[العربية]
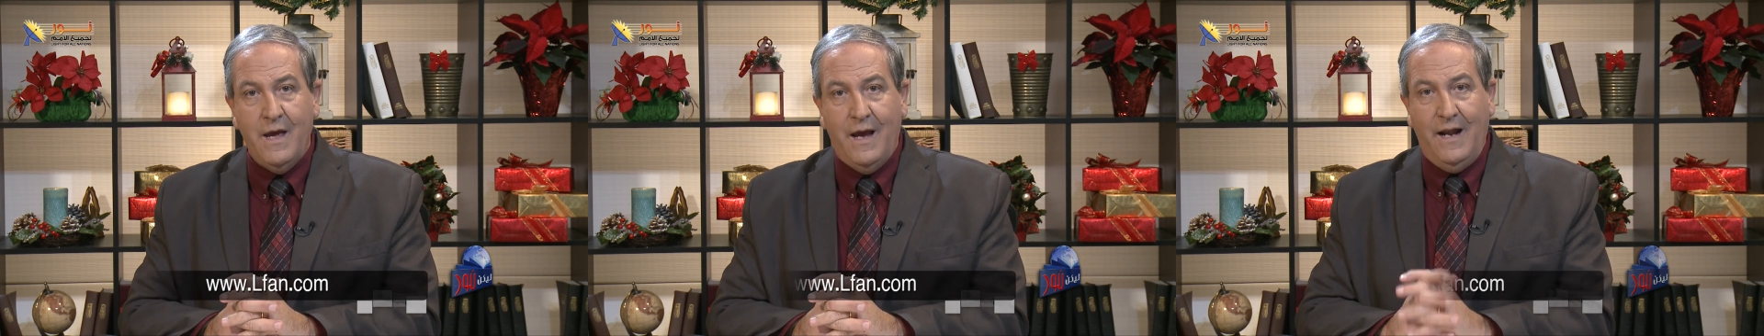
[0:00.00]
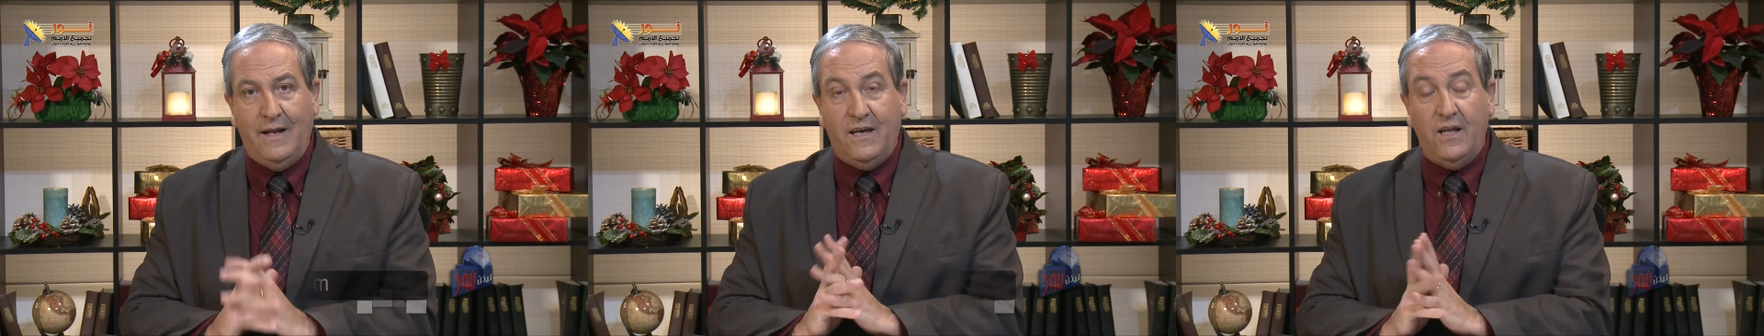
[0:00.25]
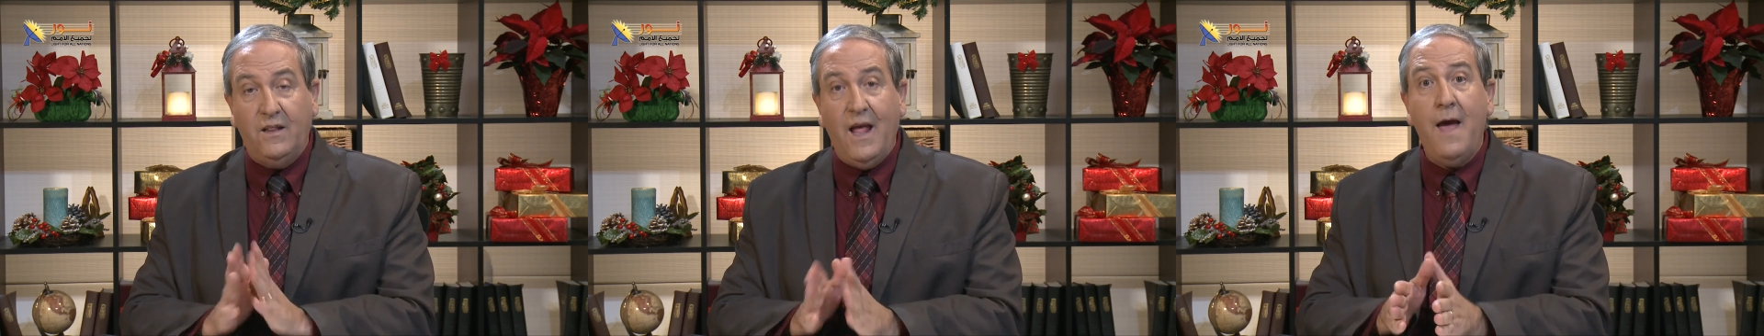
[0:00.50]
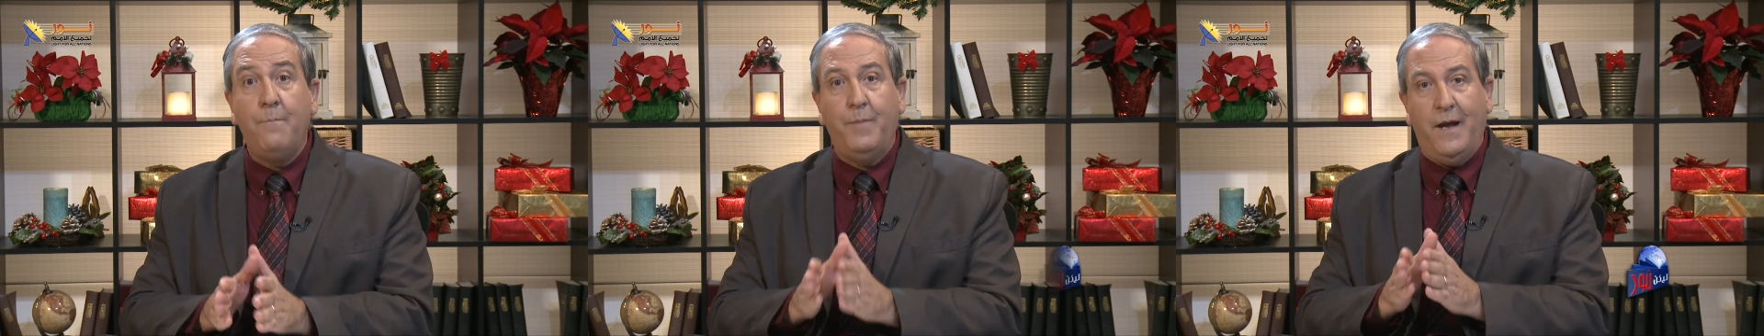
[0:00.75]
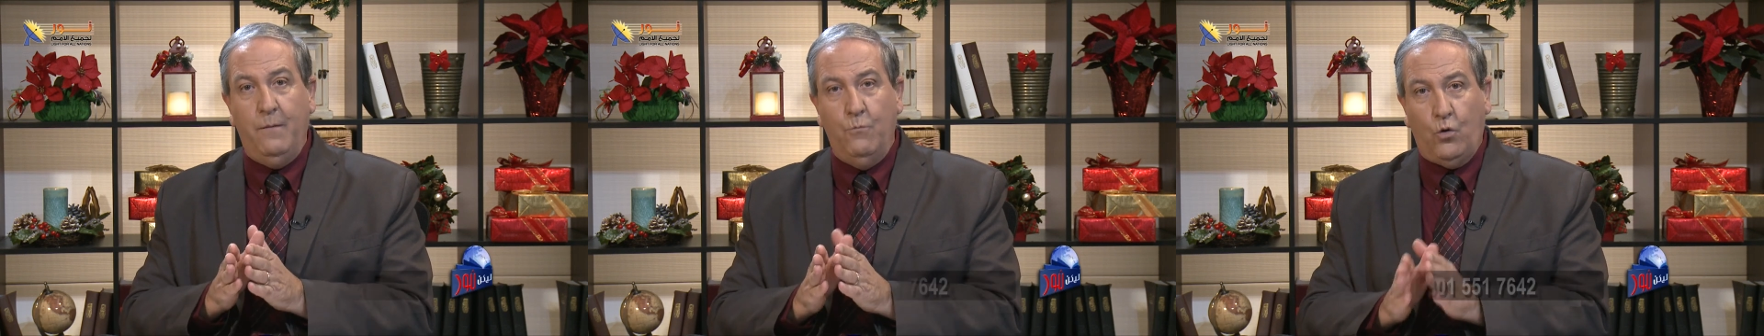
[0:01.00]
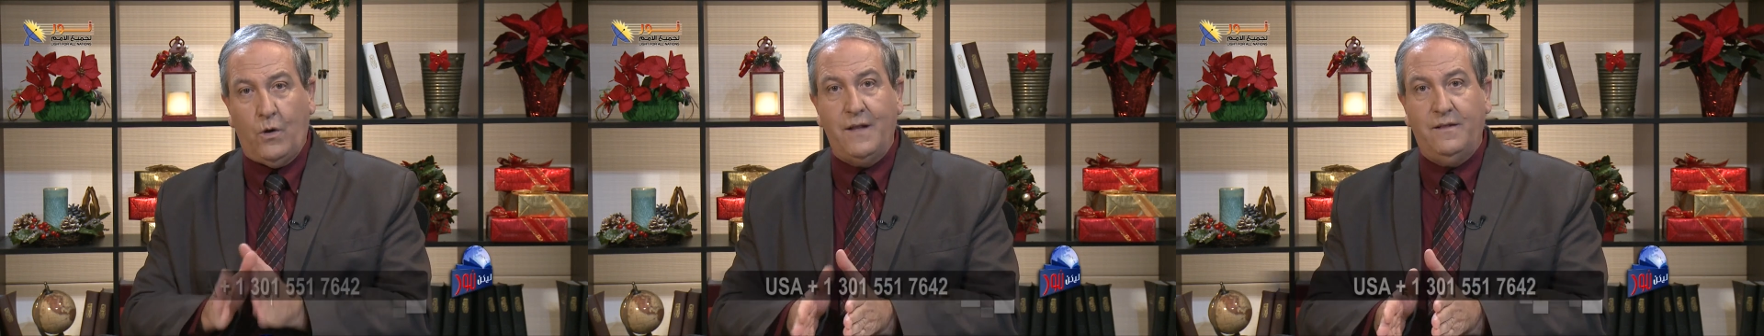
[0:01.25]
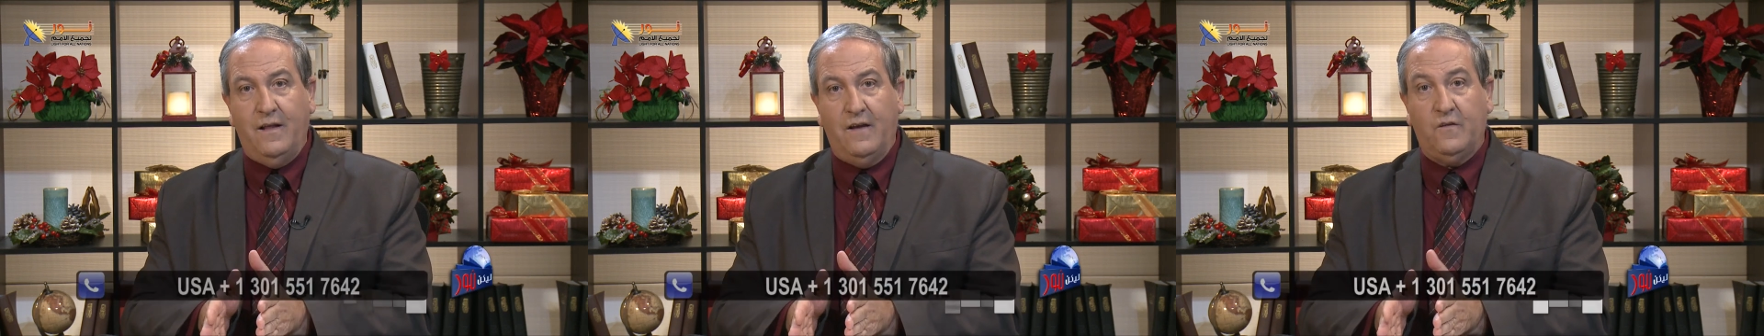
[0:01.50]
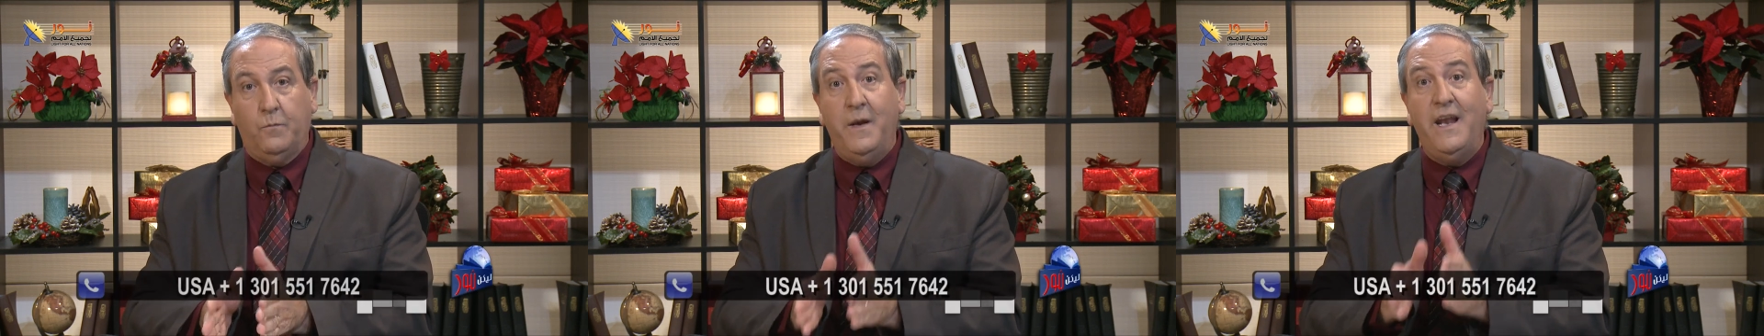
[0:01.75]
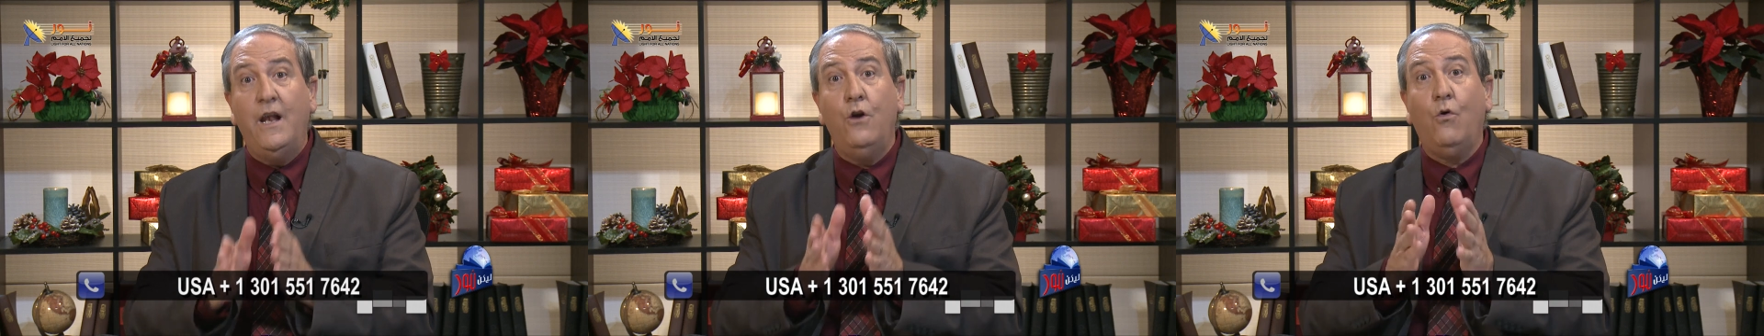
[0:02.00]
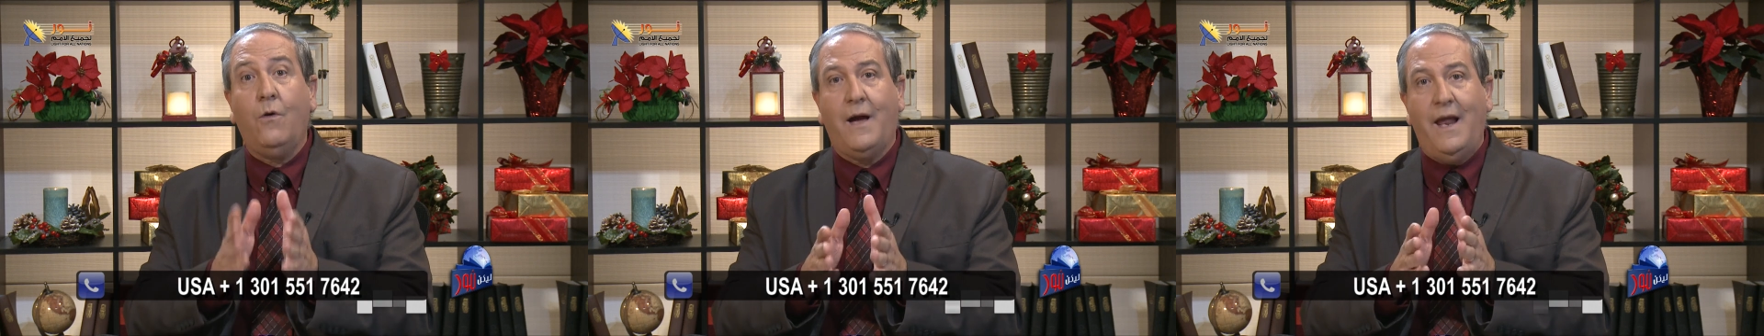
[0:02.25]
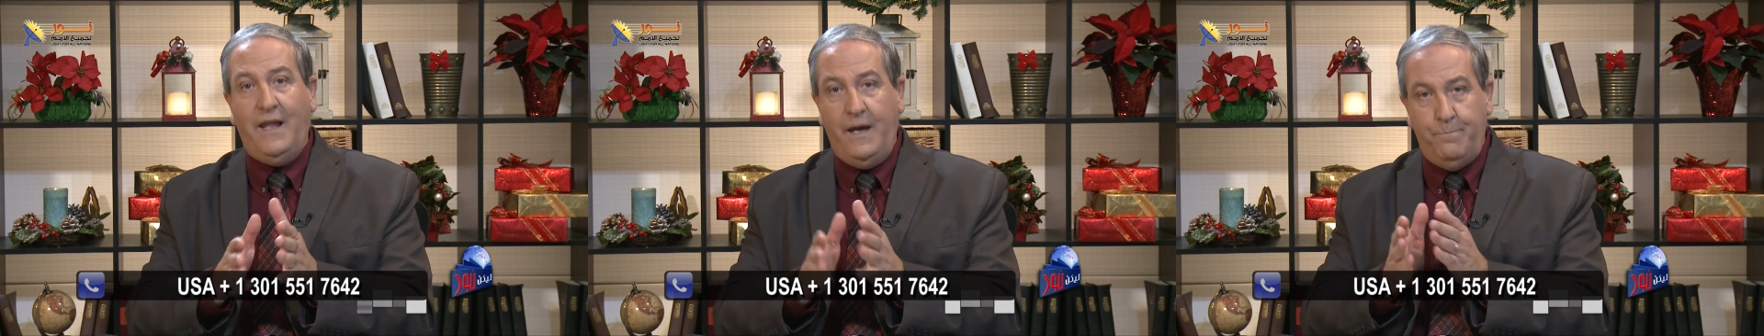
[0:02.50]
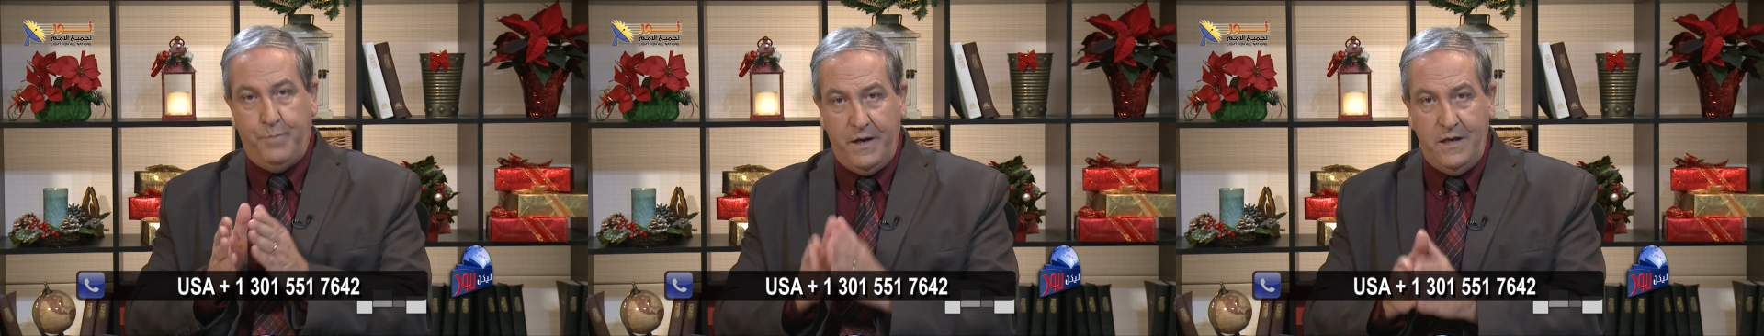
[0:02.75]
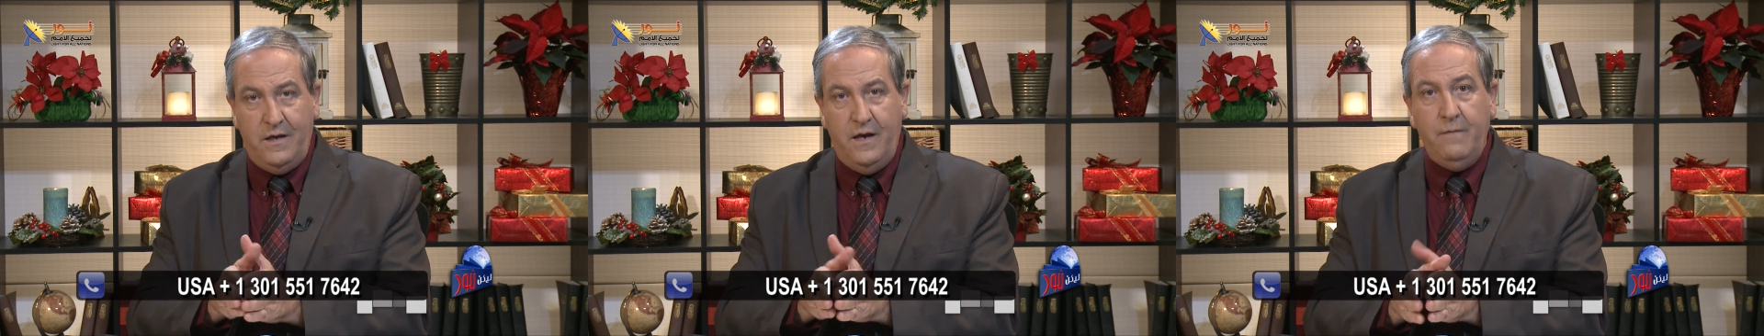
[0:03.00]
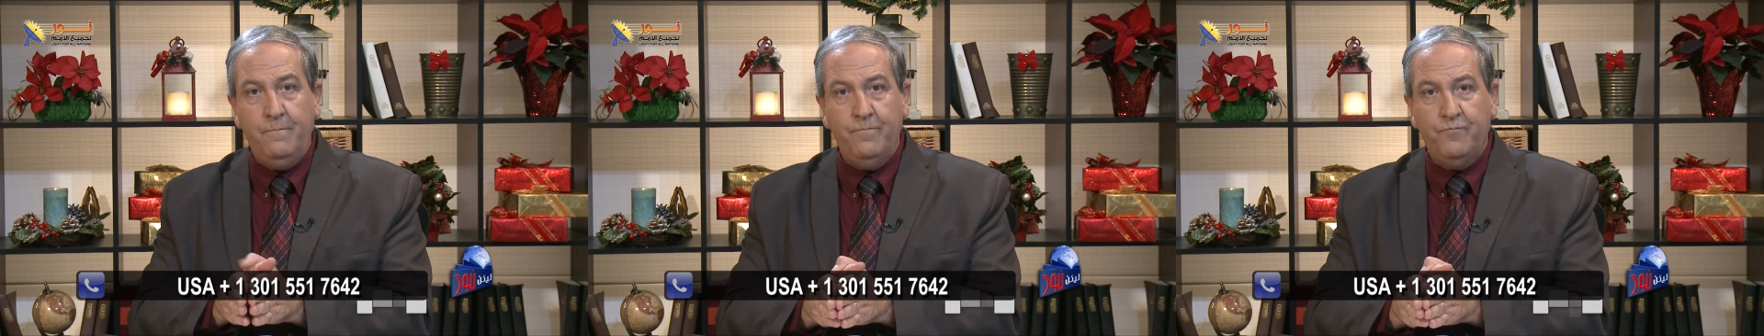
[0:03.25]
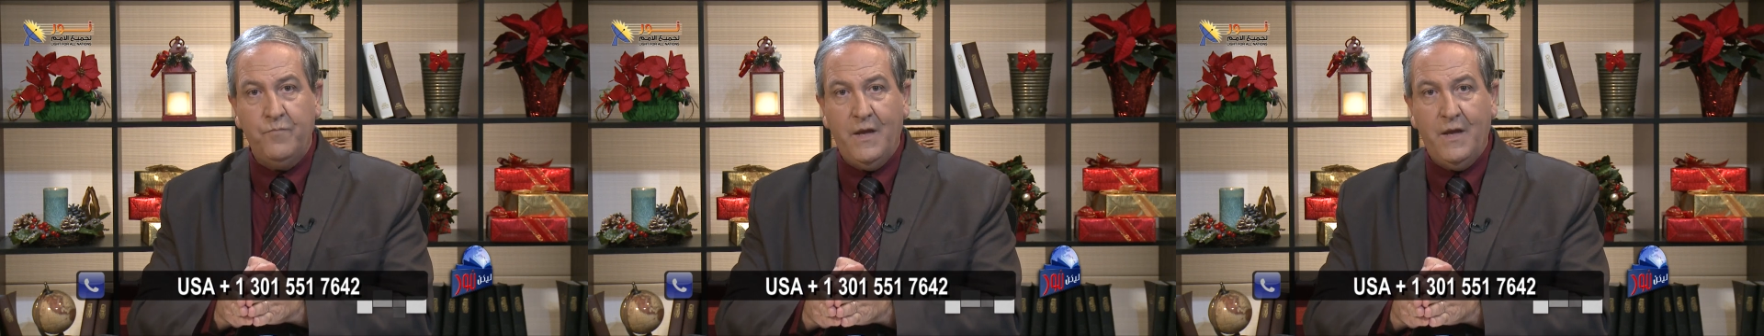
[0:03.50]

الكتاب المقدس من اللغة العبرية